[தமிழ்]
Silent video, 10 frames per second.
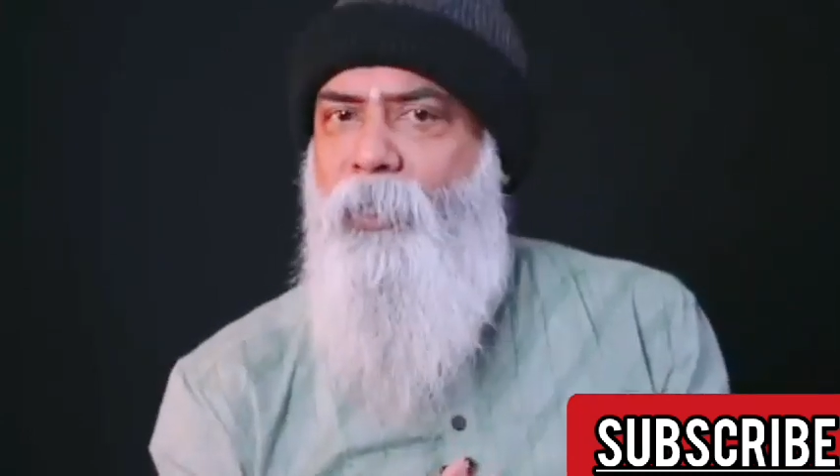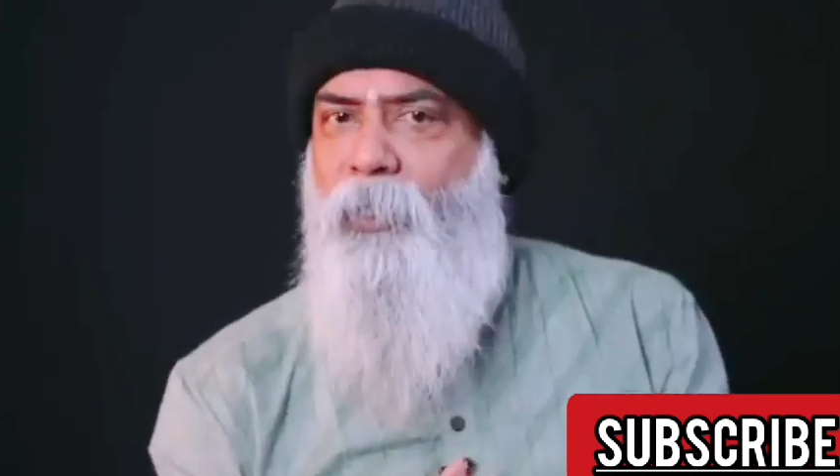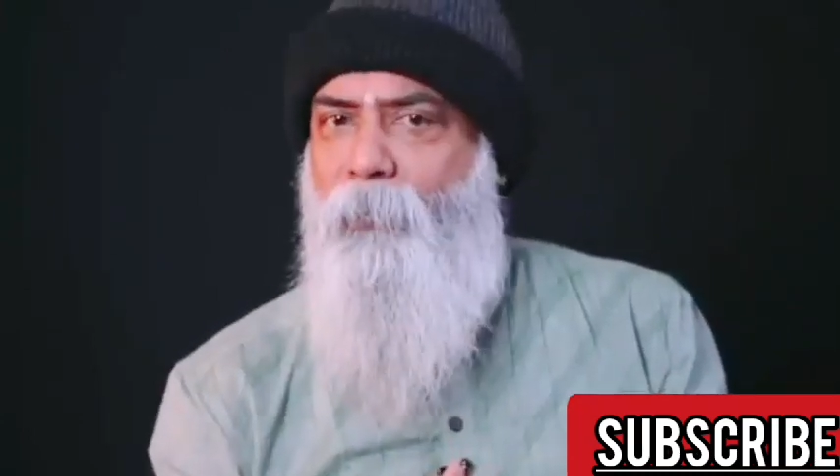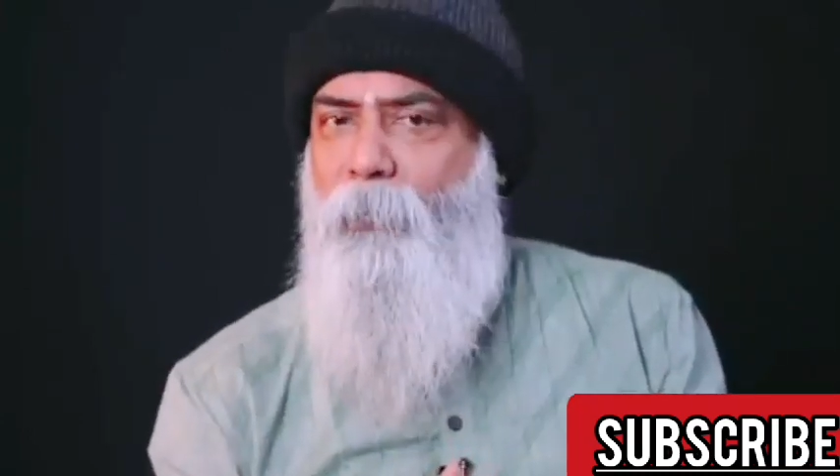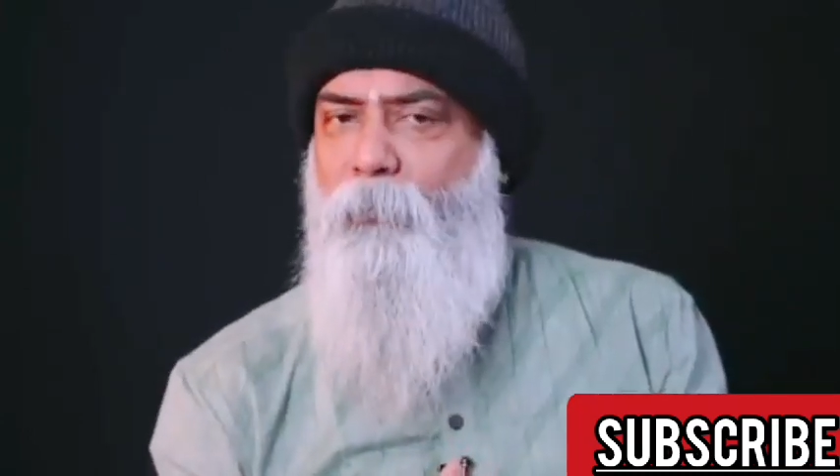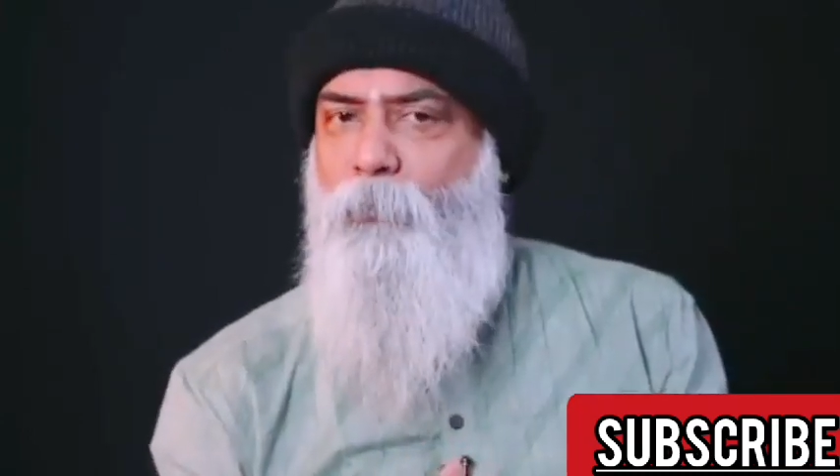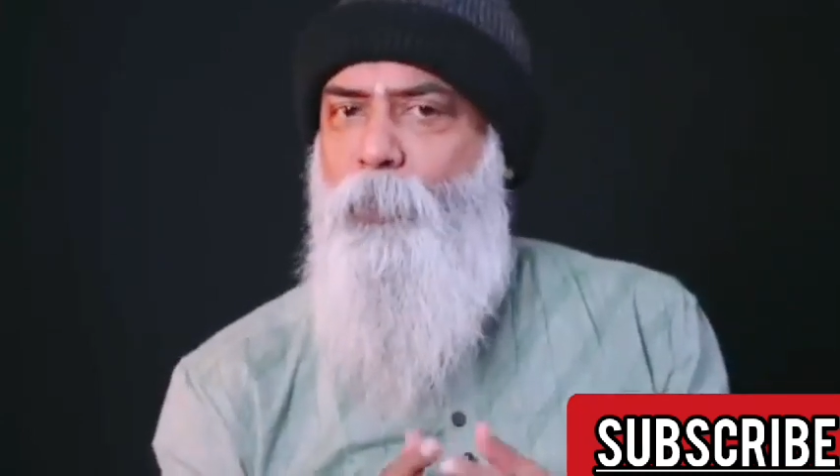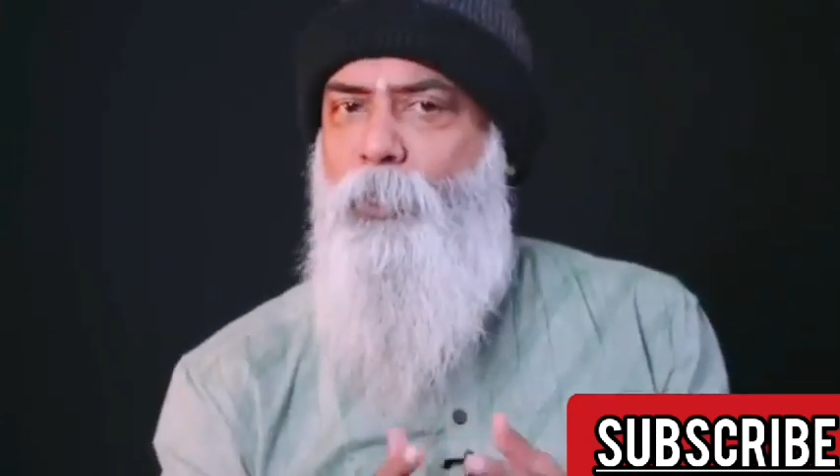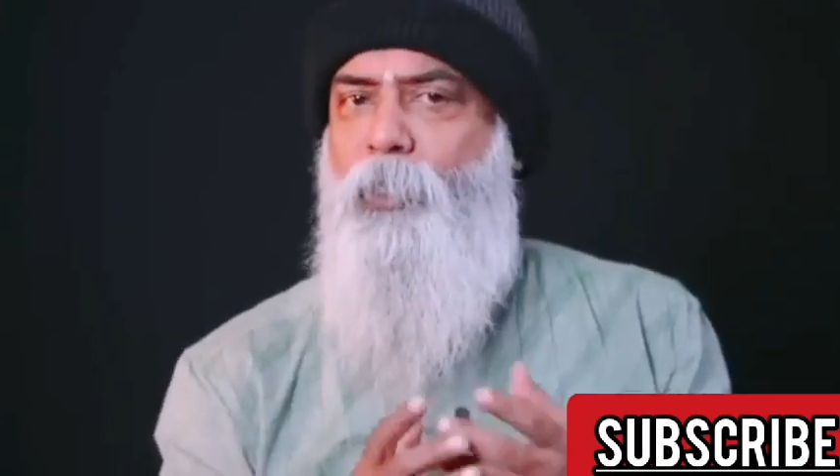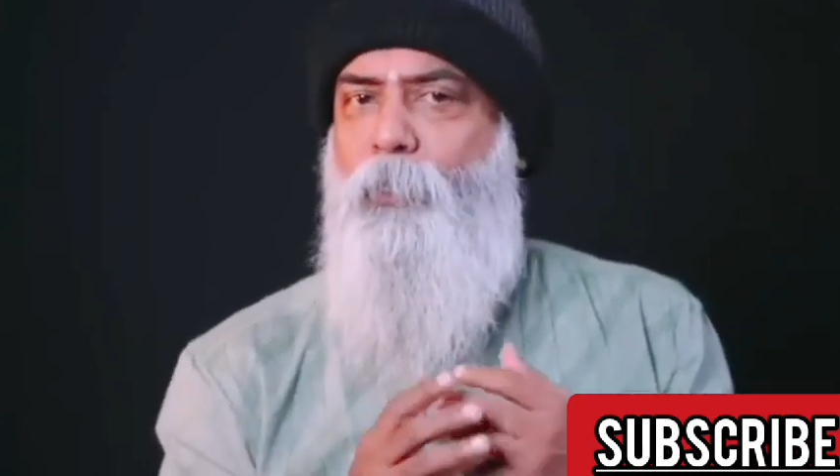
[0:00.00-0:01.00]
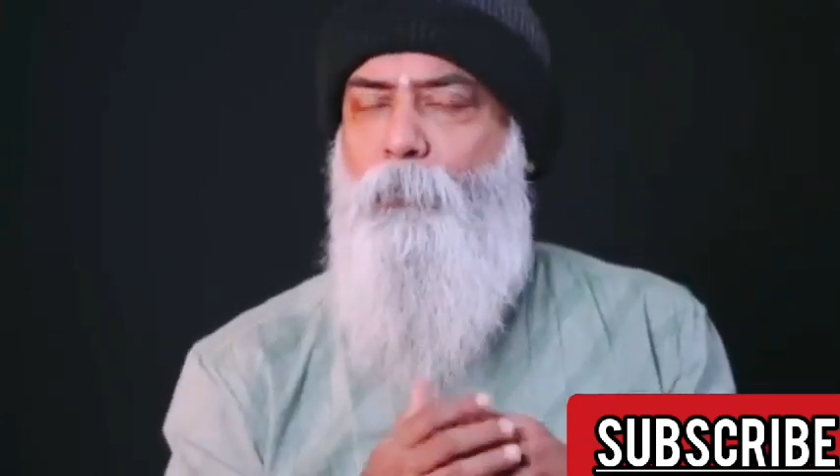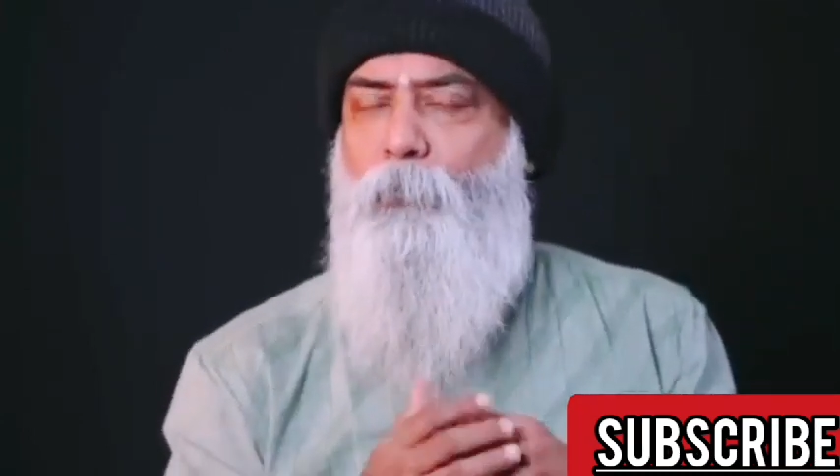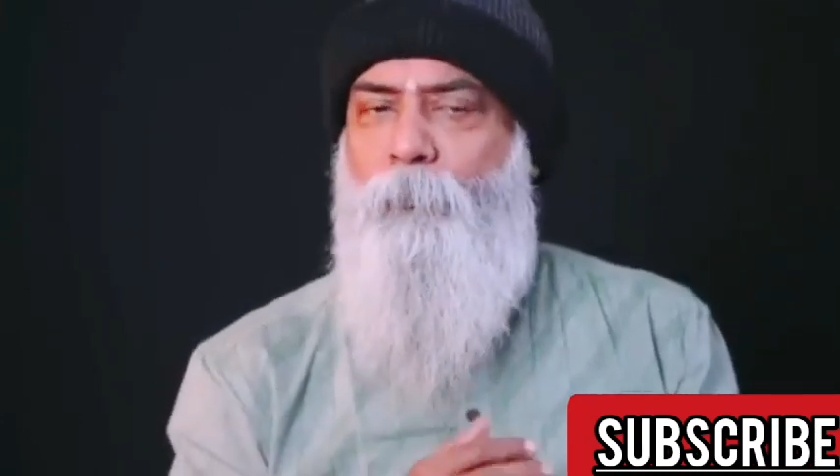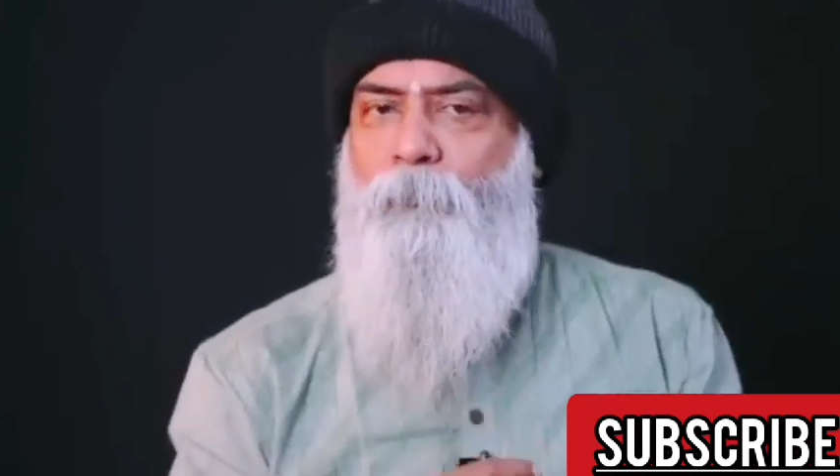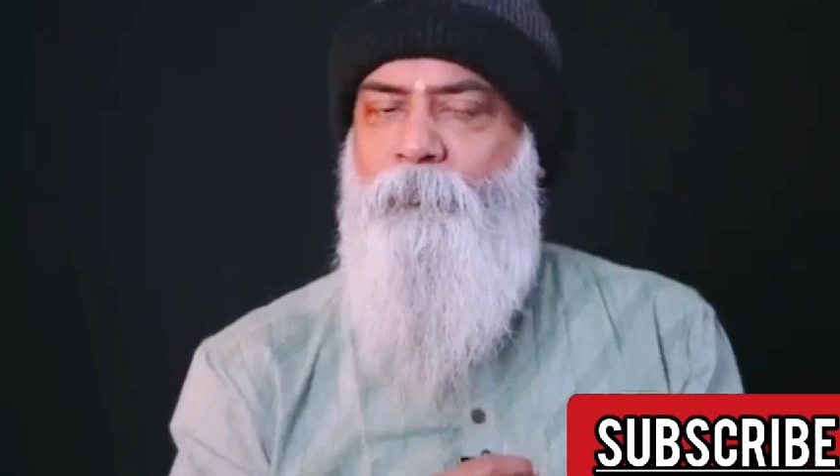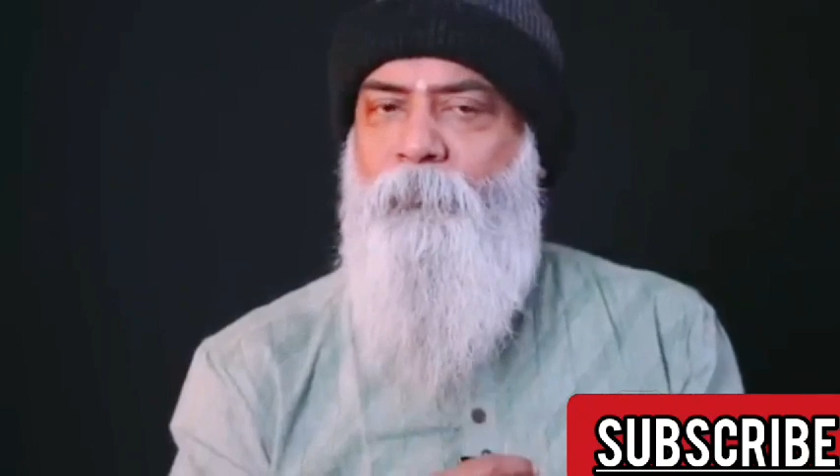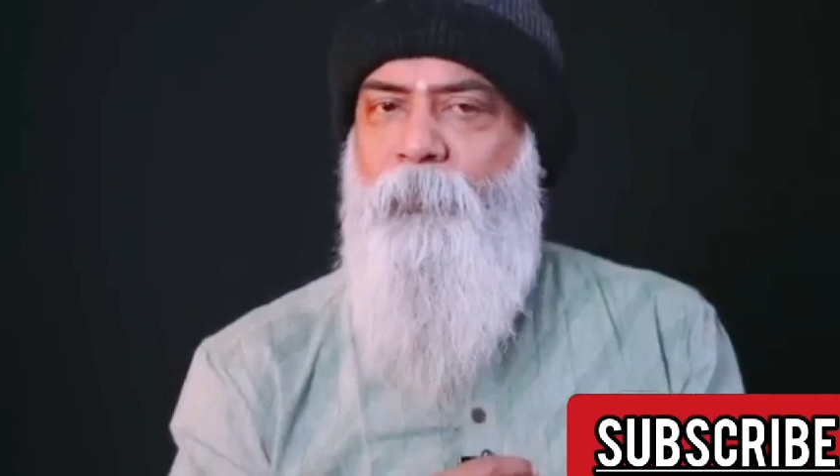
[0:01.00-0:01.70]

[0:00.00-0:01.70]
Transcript: இடிக்காமல் போயிட்டே இருப்போம்